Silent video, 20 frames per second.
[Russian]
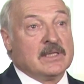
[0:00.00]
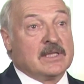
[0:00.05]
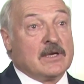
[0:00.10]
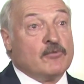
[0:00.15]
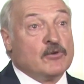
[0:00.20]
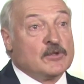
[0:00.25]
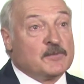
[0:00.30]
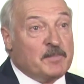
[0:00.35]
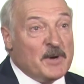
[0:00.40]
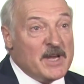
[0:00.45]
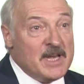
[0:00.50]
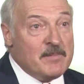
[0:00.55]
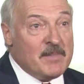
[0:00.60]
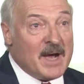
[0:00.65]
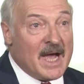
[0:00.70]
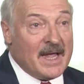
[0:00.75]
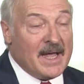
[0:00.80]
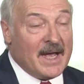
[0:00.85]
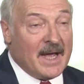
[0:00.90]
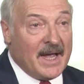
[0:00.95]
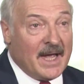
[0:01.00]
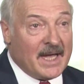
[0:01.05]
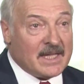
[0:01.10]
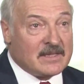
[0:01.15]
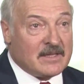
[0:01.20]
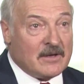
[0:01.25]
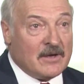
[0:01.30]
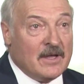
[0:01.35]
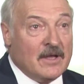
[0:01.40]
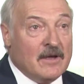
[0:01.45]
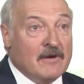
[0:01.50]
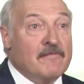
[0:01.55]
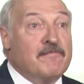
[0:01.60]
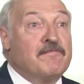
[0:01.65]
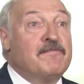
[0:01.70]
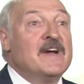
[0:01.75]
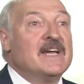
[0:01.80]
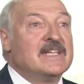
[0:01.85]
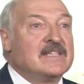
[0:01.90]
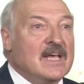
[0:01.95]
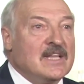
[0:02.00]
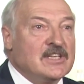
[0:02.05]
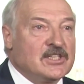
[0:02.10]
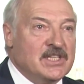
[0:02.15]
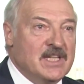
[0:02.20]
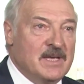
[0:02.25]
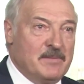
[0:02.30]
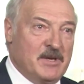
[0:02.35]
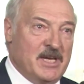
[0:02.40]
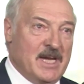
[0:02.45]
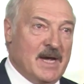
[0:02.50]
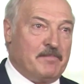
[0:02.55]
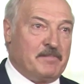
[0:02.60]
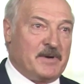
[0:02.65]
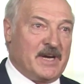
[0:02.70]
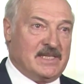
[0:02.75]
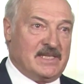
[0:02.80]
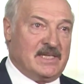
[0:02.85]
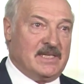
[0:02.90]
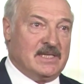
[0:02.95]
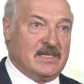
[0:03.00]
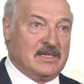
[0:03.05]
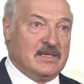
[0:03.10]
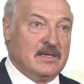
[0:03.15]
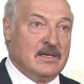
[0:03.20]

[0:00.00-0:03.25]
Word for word: Так вот, понимая это, вы должны меня просить.